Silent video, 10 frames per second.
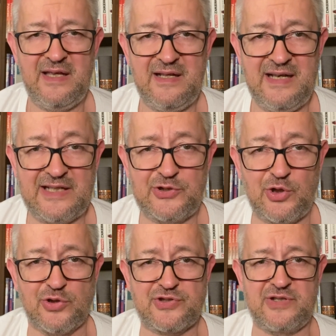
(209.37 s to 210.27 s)

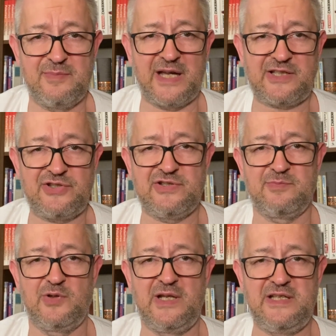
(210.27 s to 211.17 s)
lektorzy
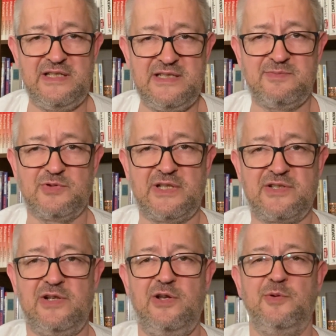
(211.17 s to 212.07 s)
marksizmu-leninizmu
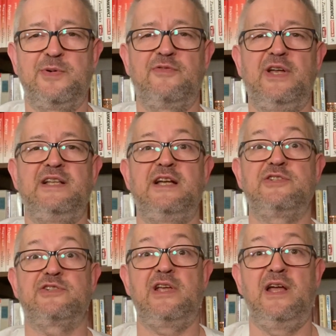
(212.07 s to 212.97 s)
zaczęli opowiadać,
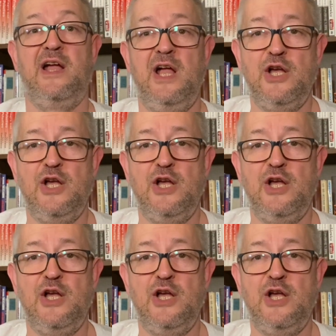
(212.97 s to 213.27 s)
że